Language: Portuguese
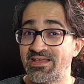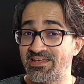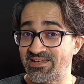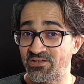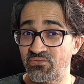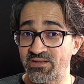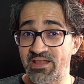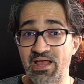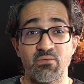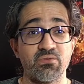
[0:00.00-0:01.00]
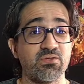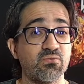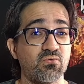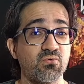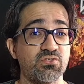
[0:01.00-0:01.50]
E aqui no canal eu tenho
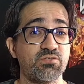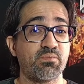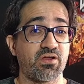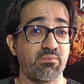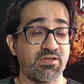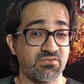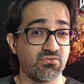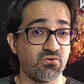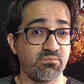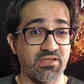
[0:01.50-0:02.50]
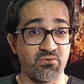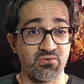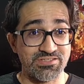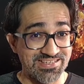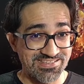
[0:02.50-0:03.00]
um curso de programação de
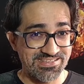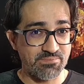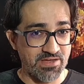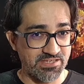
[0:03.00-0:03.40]
computadores em C++